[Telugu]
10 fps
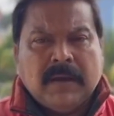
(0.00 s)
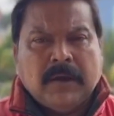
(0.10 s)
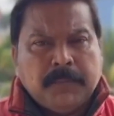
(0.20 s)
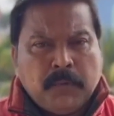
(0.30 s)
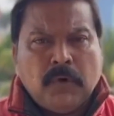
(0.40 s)

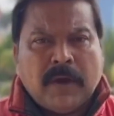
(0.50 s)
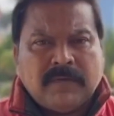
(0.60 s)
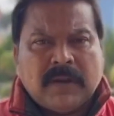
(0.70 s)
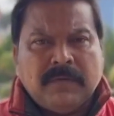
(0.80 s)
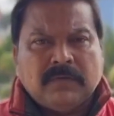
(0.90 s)
నిపుణులు
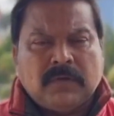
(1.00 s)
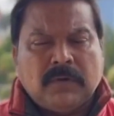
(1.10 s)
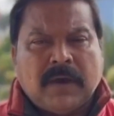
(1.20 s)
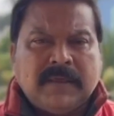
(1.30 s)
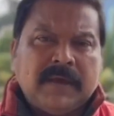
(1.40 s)
అంచనా
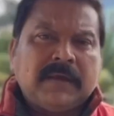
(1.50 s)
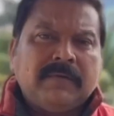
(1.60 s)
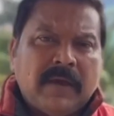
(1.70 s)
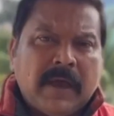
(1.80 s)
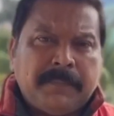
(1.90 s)
వేస్తున్నారు అది కనుక
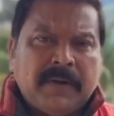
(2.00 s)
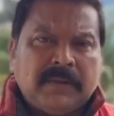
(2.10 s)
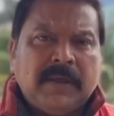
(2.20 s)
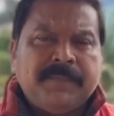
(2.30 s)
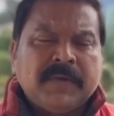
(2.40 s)

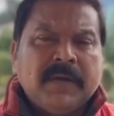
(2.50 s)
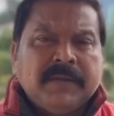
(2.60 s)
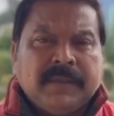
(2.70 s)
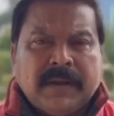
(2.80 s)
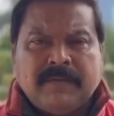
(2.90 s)
ఏర్పడితే
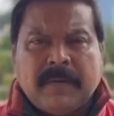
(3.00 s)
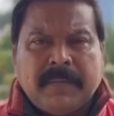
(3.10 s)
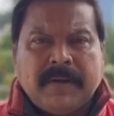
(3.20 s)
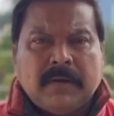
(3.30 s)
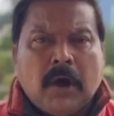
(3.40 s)
తీరం
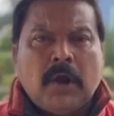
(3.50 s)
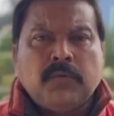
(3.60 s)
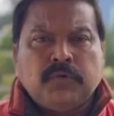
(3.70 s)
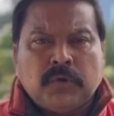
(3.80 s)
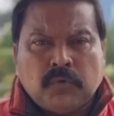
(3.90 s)
వెంబడి గాలుల
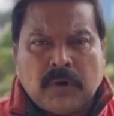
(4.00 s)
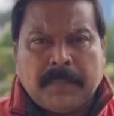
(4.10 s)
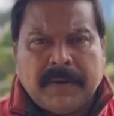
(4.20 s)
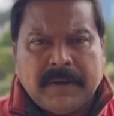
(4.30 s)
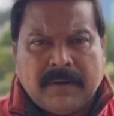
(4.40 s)
ఉధృతి కూడా
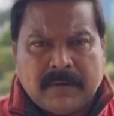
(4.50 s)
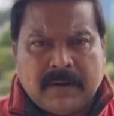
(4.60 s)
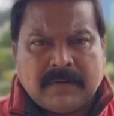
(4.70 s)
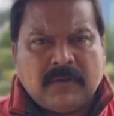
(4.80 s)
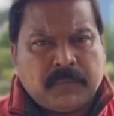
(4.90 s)
పెరిగే
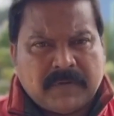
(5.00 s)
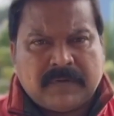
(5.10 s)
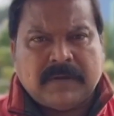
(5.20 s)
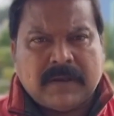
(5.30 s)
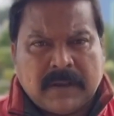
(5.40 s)
అవకాశాలు
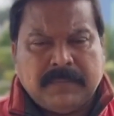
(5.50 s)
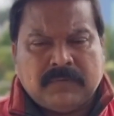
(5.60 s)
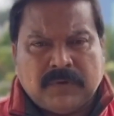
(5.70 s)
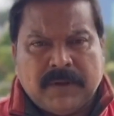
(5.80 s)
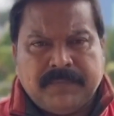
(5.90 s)
స్పష్టంగా
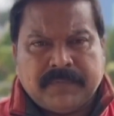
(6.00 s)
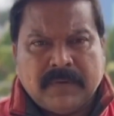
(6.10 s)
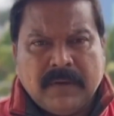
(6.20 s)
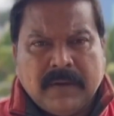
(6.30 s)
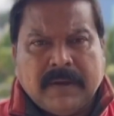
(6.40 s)
కనిపిస్తున్నాయి
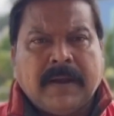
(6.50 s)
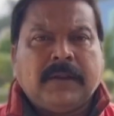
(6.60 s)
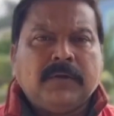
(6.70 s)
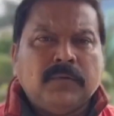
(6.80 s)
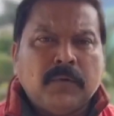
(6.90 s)

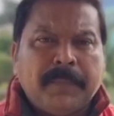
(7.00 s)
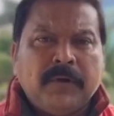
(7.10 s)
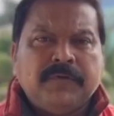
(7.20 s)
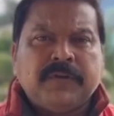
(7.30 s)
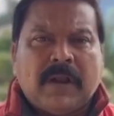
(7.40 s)
గంటకు ముప్పై
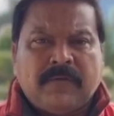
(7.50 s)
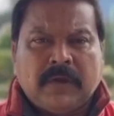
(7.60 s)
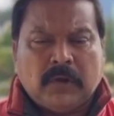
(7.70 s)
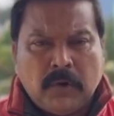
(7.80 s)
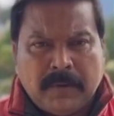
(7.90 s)
నుంచి నలభై
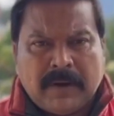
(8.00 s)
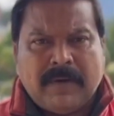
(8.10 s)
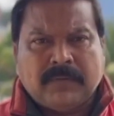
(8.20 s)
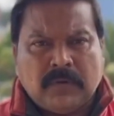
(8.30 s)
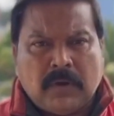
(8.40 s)
కిలోమీటర్ల
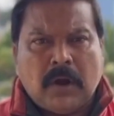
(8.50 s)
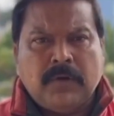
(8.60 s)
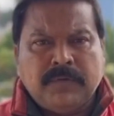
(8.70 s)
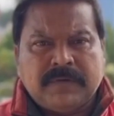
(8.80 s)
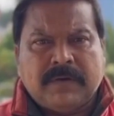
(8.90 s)
వేగంతో
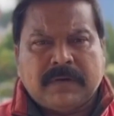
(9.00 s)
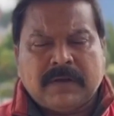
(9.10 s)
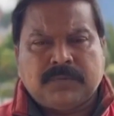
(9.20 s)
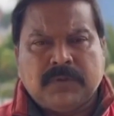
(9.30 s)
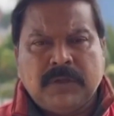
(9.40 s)
గాలులు వీచే
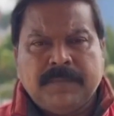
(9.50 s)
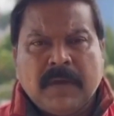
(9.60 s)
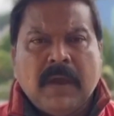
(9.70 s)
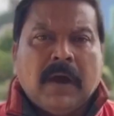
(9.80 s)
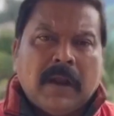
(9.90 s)
అవకాశం ఉంది
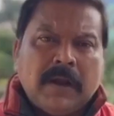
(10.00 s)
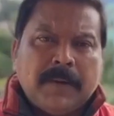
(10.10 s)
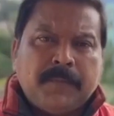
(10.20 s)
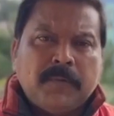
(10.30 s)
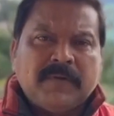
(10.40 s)

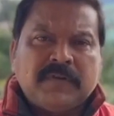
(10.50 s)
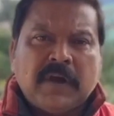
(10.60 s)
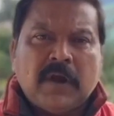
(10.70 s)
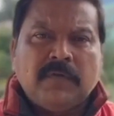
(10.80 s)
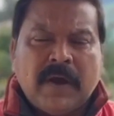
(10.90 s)
అలాంటప్పుడు
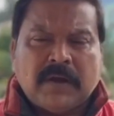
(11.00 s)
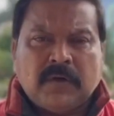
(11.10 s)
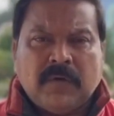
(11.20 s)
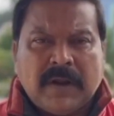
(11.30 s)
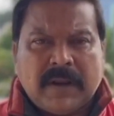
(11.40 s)
మత్స్యకారులు
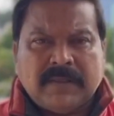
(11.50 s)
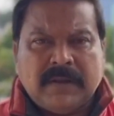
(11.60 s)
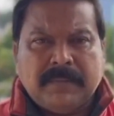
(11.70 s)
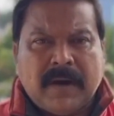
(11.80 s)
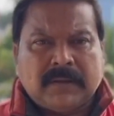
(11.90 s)
వేటకు
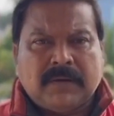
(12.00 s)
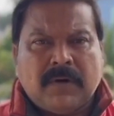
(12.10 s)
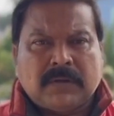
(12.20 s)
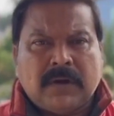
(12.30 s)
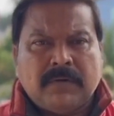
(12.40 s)
వెళ్లరాదని భారత
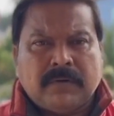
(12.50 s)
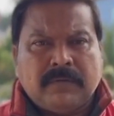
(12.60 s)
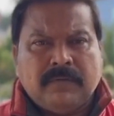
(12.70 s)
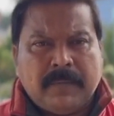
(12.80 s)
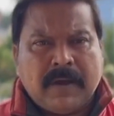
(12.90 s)
వాతావరణ
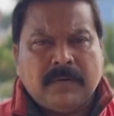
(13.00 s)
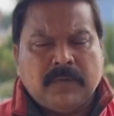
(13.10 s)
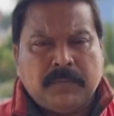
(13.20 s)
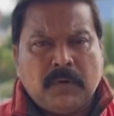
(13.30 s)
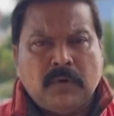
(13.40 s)
విభాగం
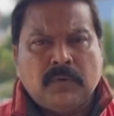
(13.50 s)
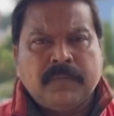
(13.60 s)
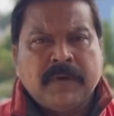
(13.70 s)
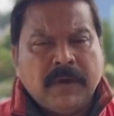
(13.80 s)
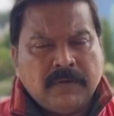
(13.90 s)
నిపుణులు
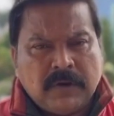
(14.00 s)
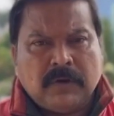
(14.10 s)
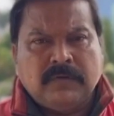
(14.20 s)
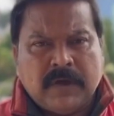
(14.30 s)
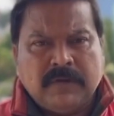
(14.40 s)

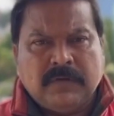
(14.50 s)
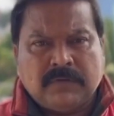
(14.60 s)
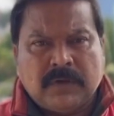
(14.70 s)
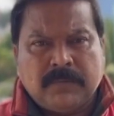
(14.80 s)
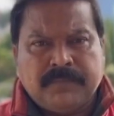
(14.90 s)
హెచ్చరికలు జారీ
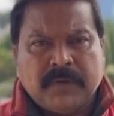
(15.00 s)
చేస్తున్నారు